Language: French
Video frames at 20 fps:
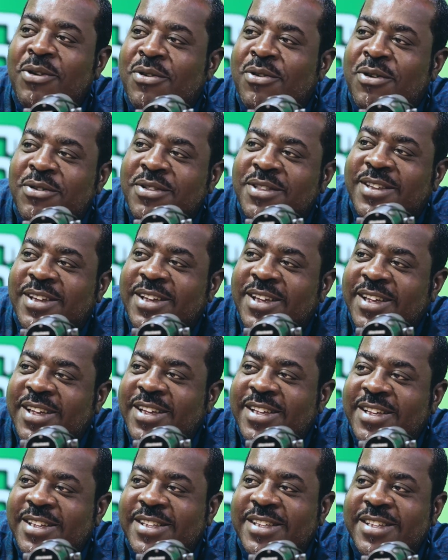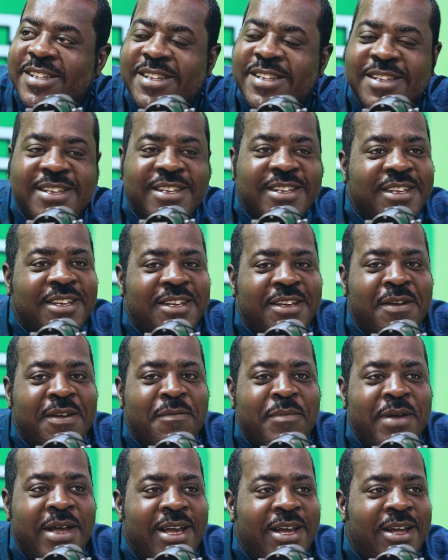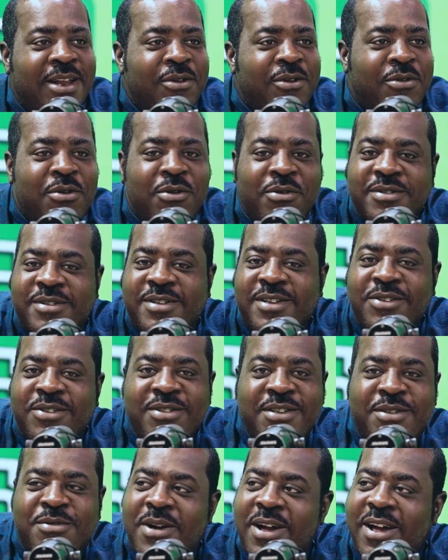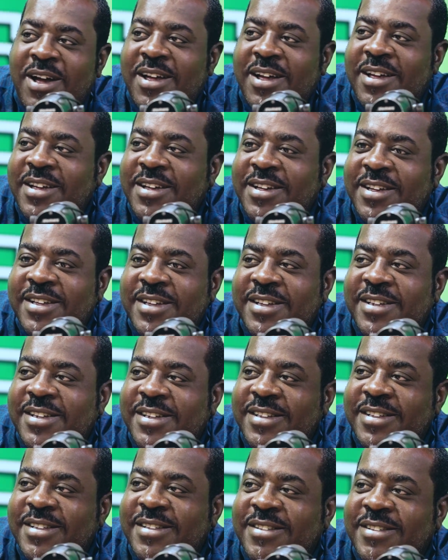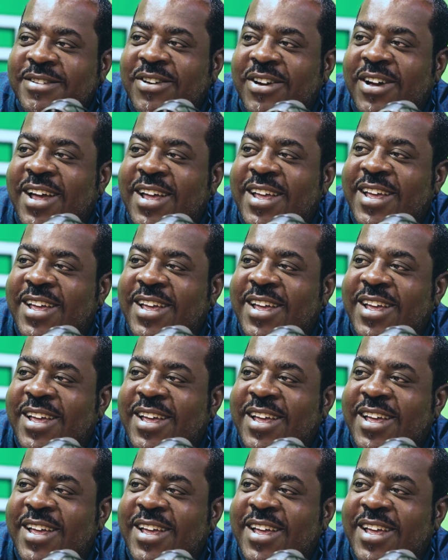le conte Oui. Mhm. Ben, le conte, c'est une histoire. C'est tout. Ouais.